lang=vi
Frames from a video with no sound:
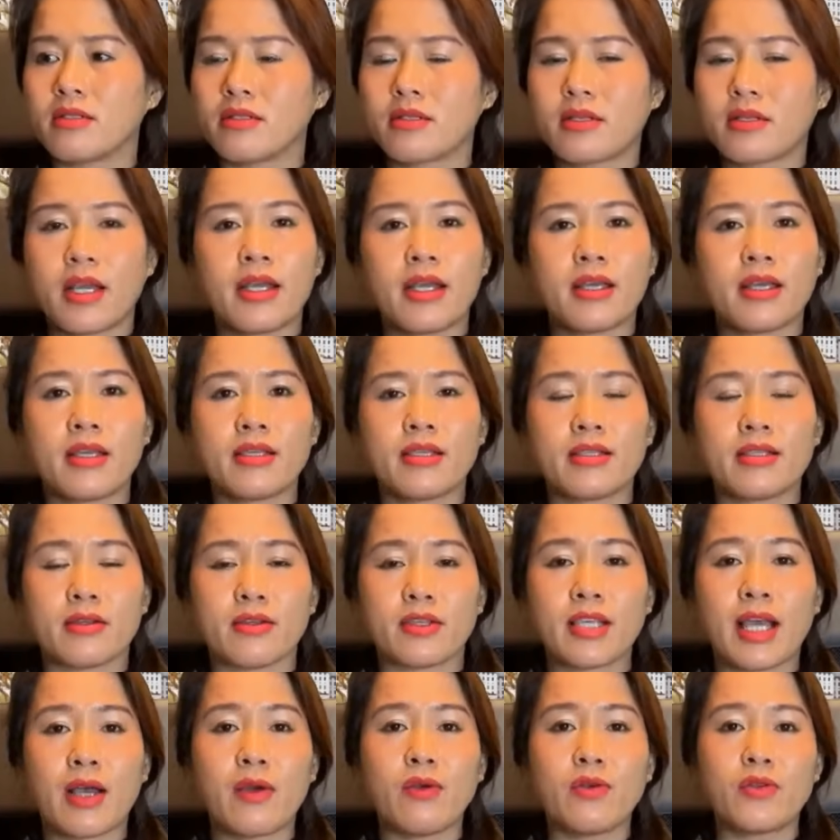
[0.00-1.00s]
cái cái sự
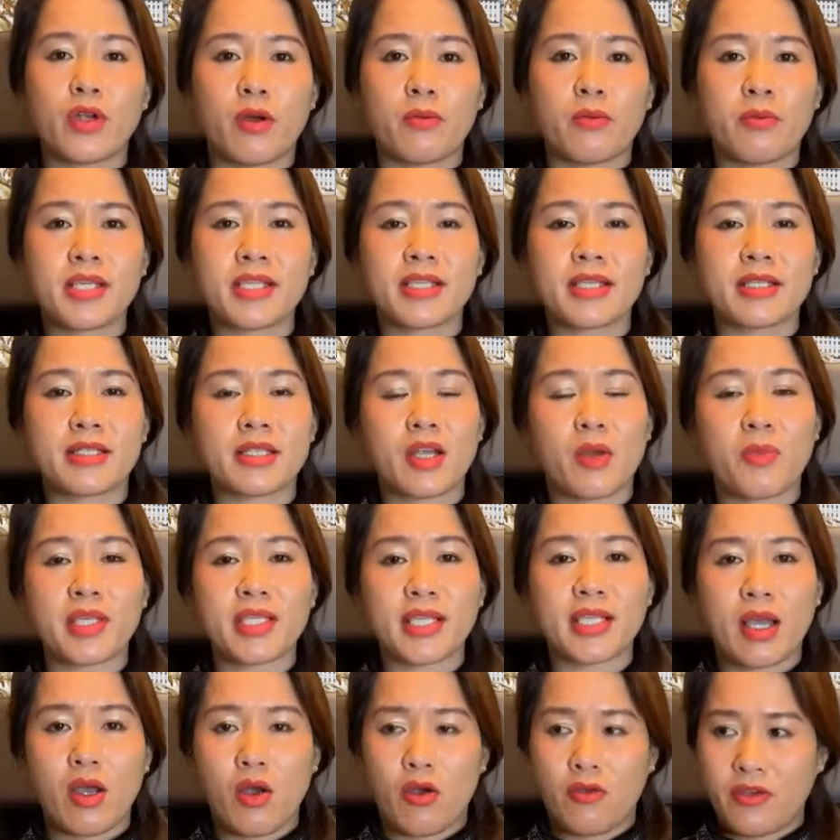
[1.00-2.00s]
xáo trộn cái, trong cái
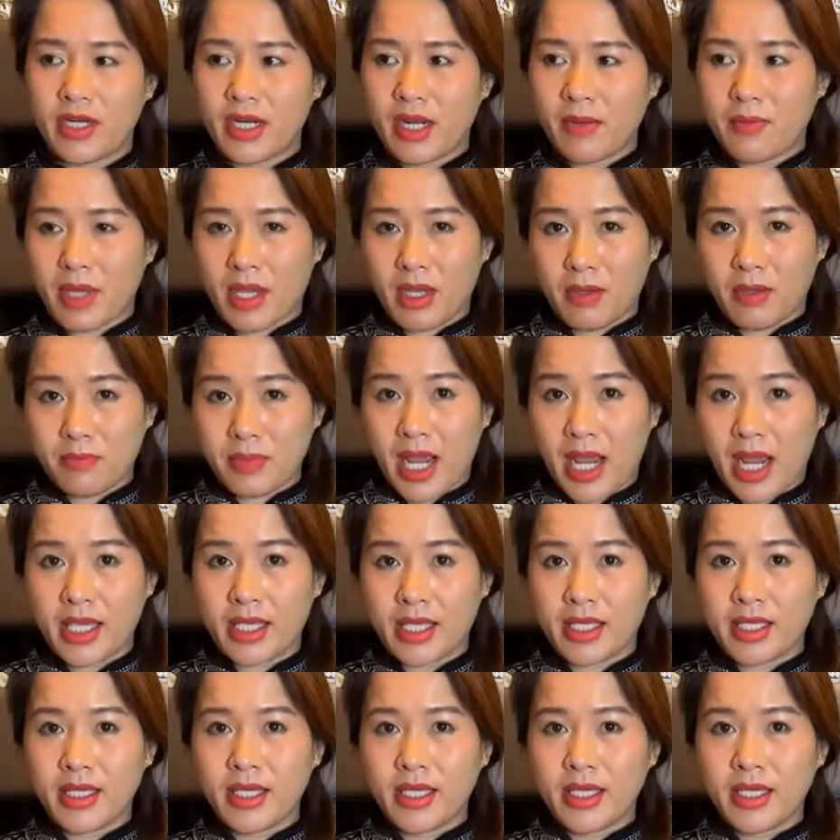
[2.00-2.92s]
xã hội Việt Nam ngày hôm nay